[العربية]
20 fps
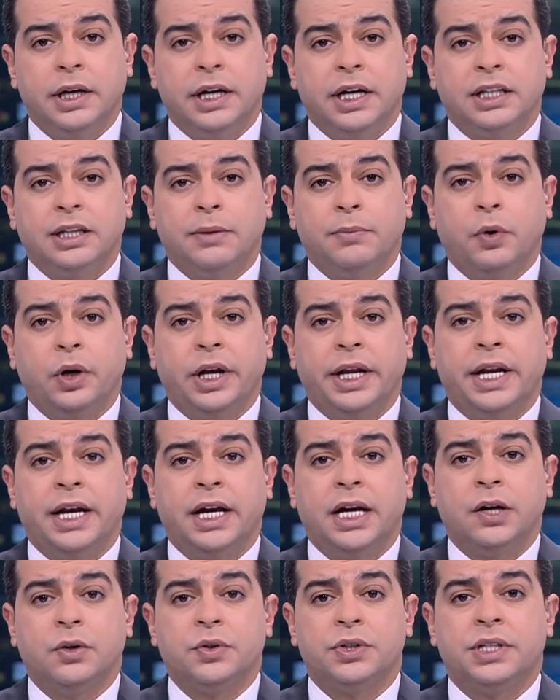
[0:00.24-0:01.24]
ينضم
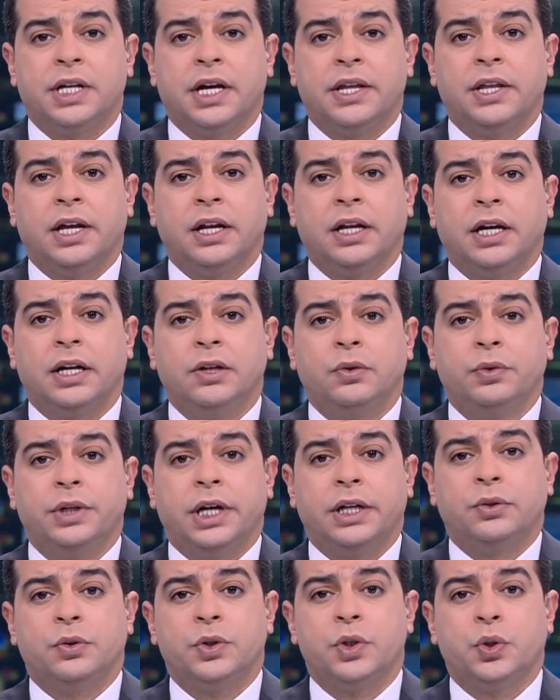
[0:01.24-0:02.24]
الينا استاذ القانون
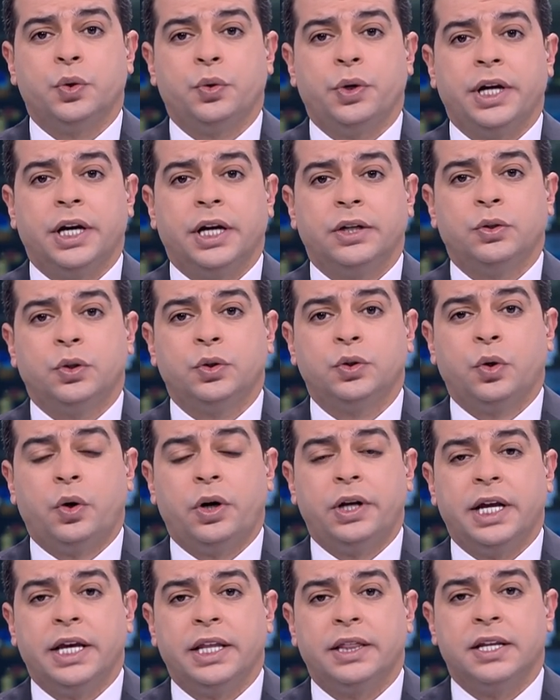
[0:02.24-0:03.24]
الدستوري
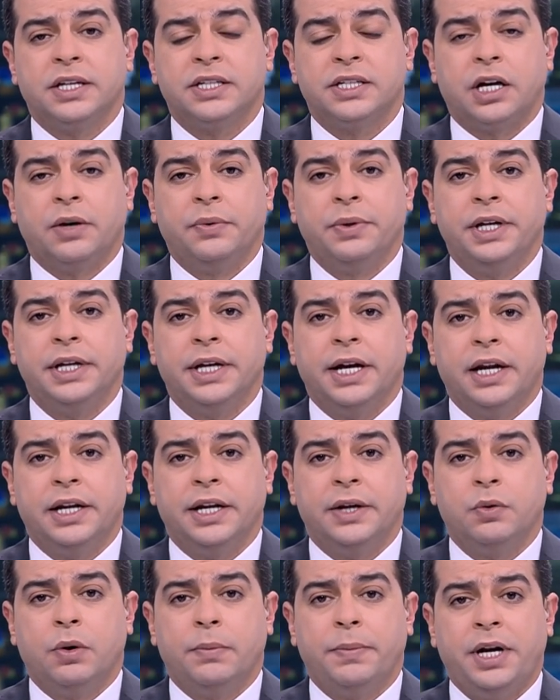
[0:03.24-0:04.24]
الدكتور ليث نصراوين
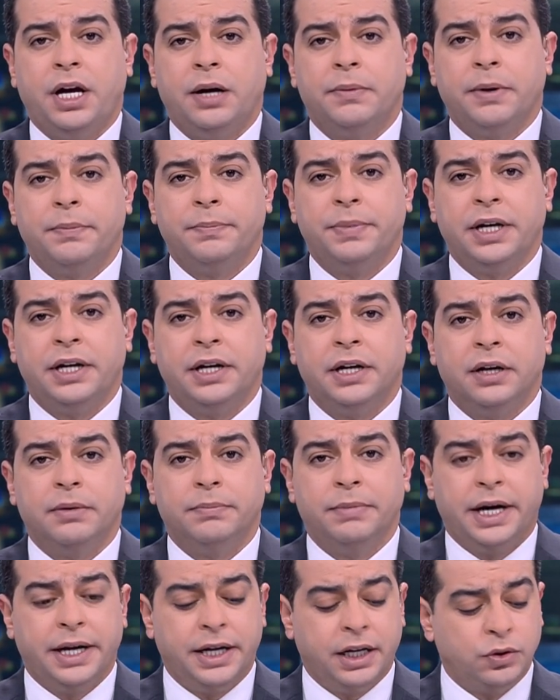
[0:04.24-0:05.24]
اهلا ومرحبا بك
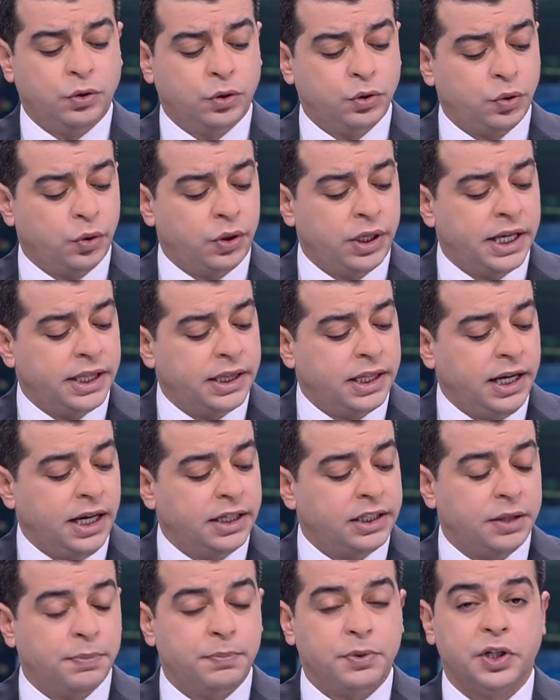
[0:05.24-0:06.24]
معنا دكتور ليث
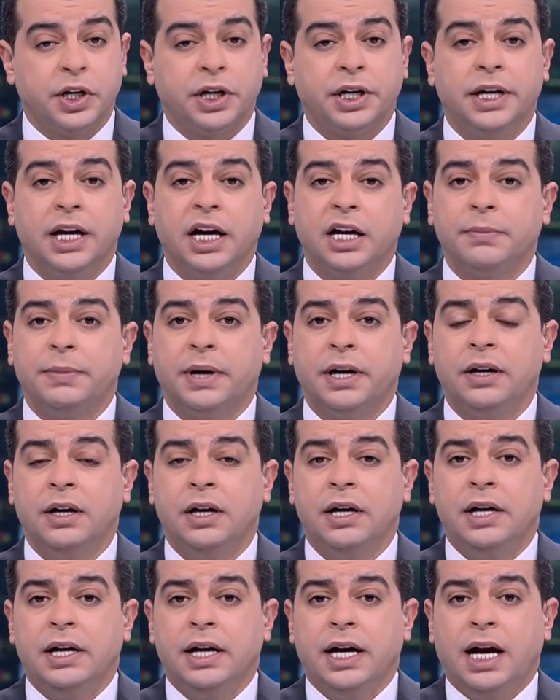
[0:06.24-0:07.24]
للحديث بشكل اكبر
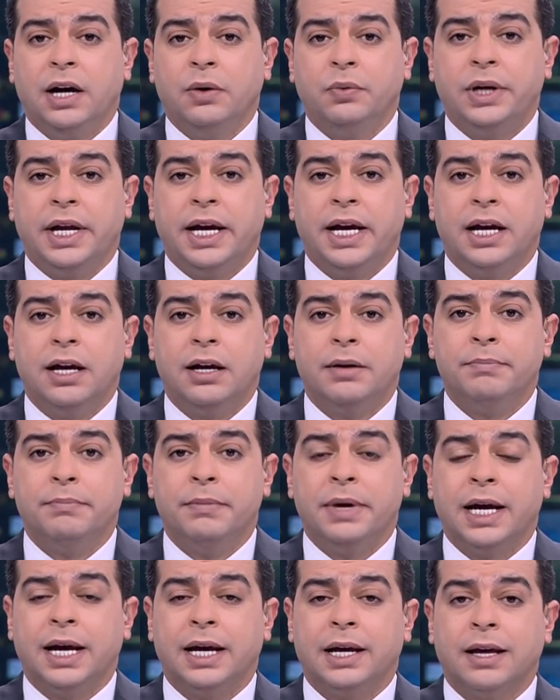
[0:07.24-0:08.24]
حول
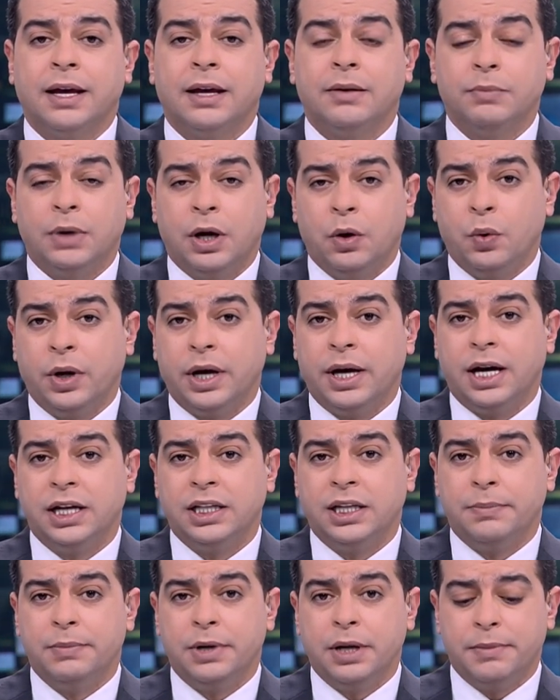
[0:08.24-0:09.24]
ما ما هو
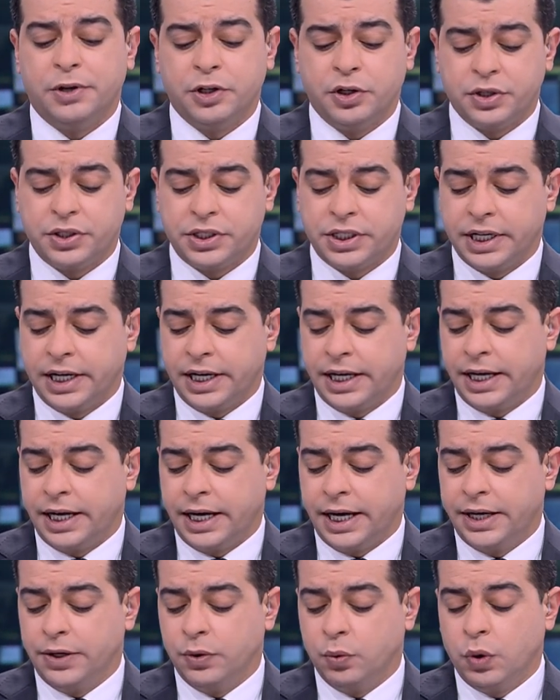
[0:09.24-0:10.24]
قادم لمجلس آه،
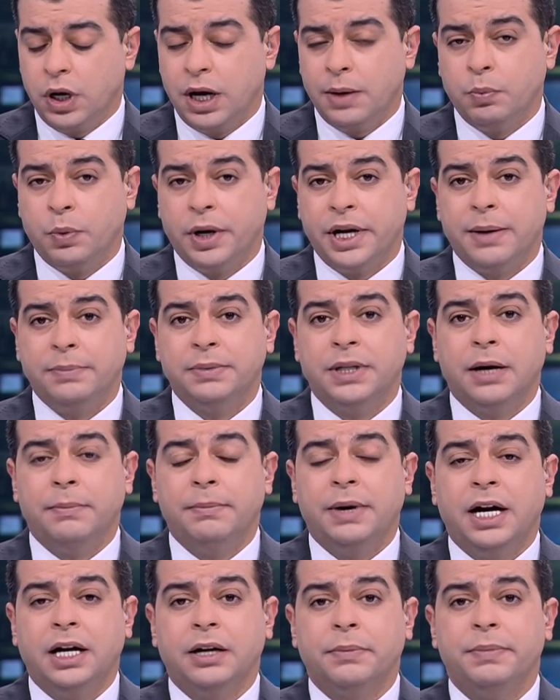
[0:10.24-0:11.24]
النواب ونبدا
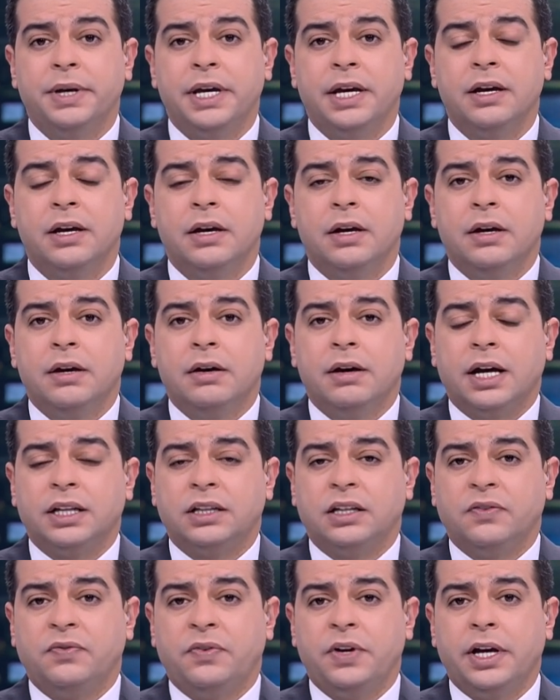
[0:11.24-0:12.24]
معك
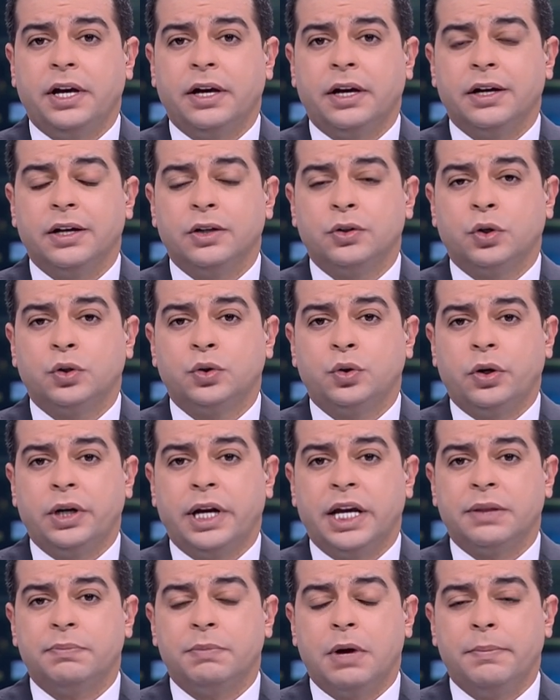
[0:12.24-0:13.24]
بالتفريق دكتور
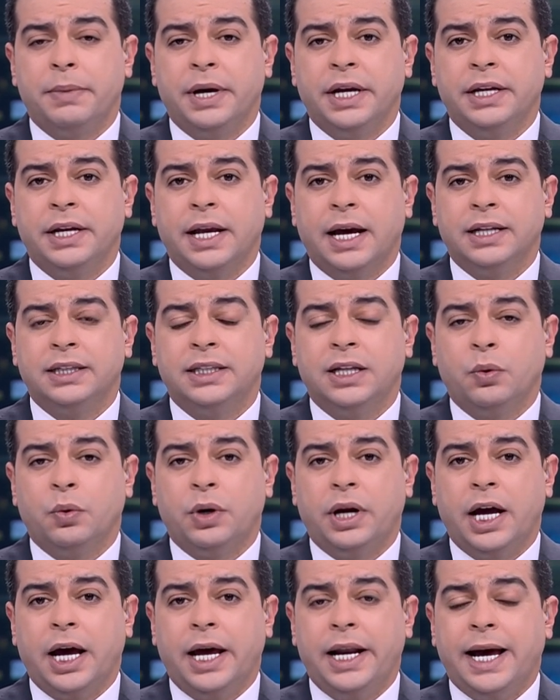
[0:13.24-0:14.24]
ليث ما بين
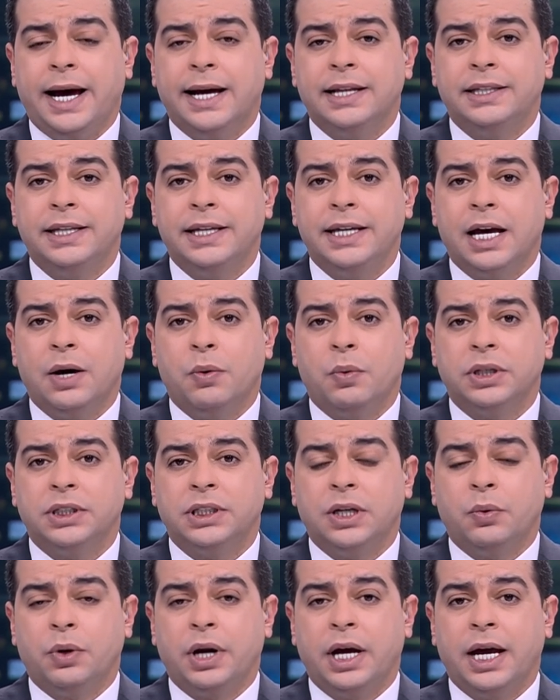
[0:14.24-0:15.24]
الدوره العاديه
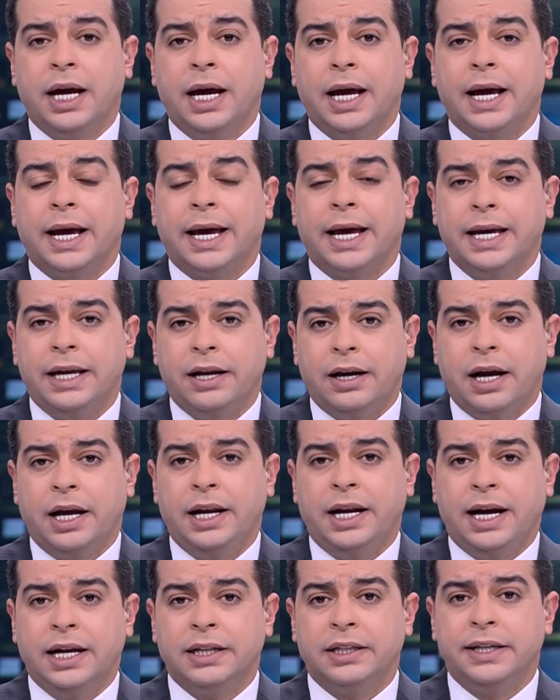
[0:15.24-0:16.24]
والدوره غير
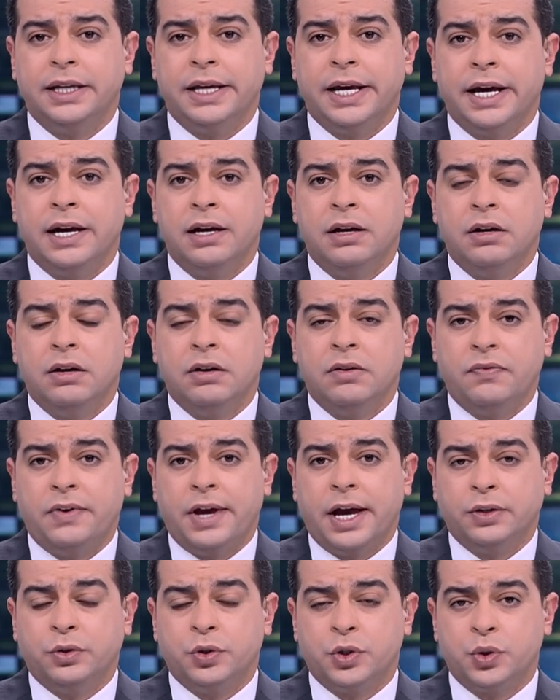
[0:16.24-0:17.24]
العاديه
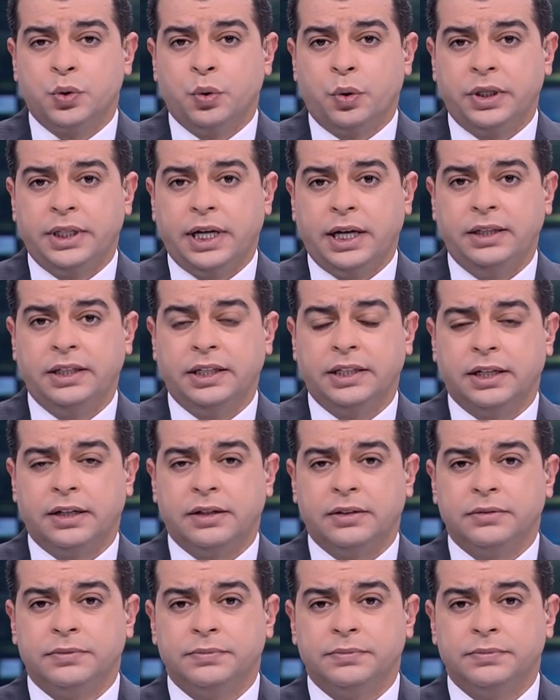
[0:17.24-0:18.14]
في الدستور تحديدا.